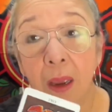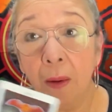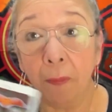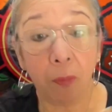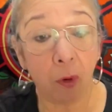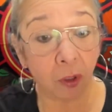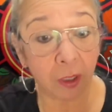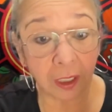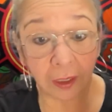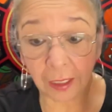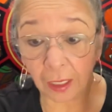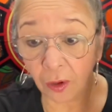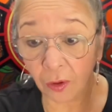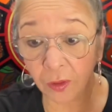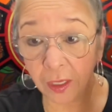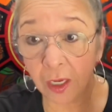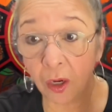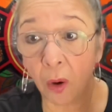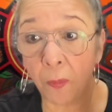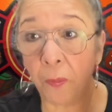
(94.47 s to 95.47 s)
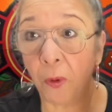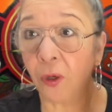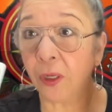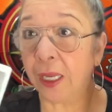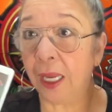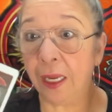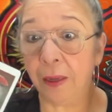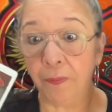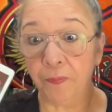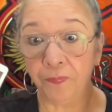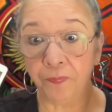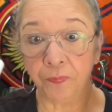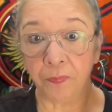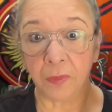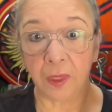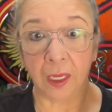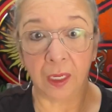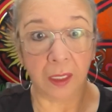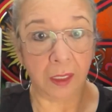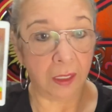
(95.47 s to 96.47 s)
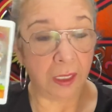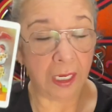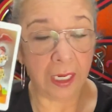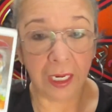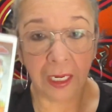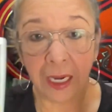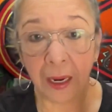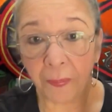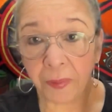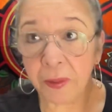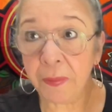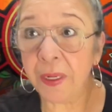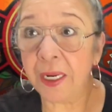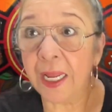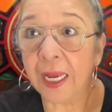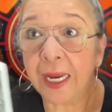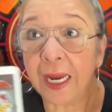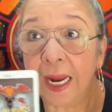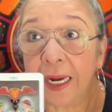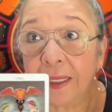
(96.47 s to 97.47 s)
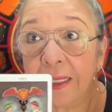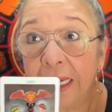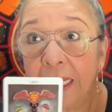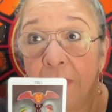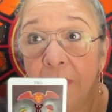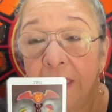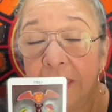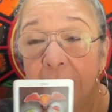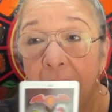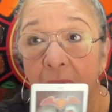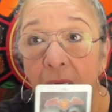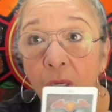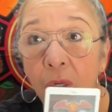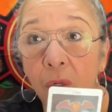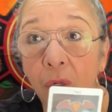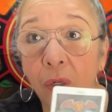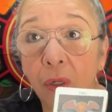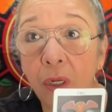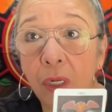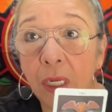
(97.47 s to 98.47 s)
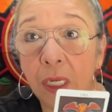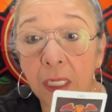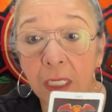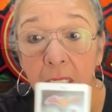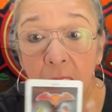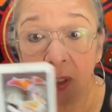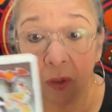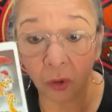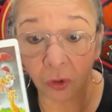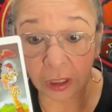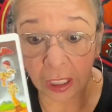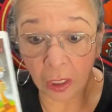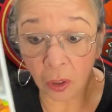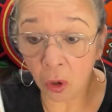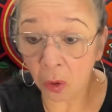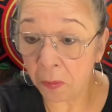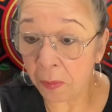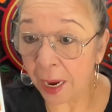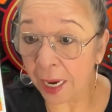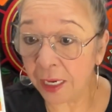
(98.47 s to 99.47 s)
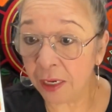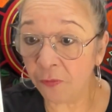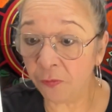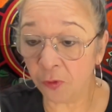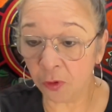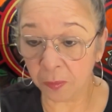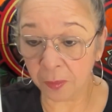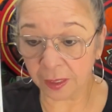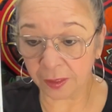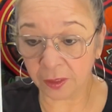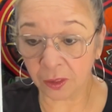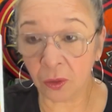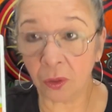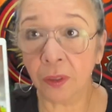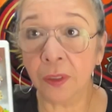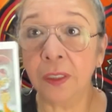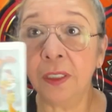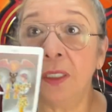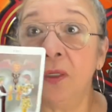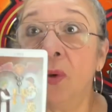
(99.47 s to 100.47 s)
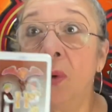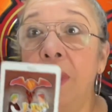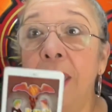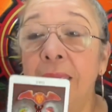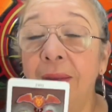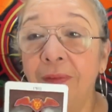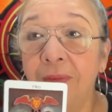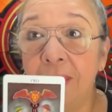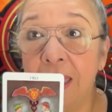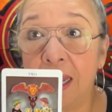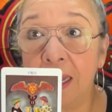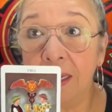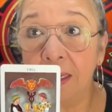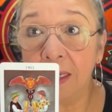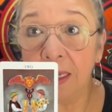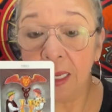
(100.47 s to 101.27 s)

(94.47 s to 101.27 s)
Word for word: ¿Por qué te lo digo? Porque es la primera carta que me salió y no tengo más información sino esta.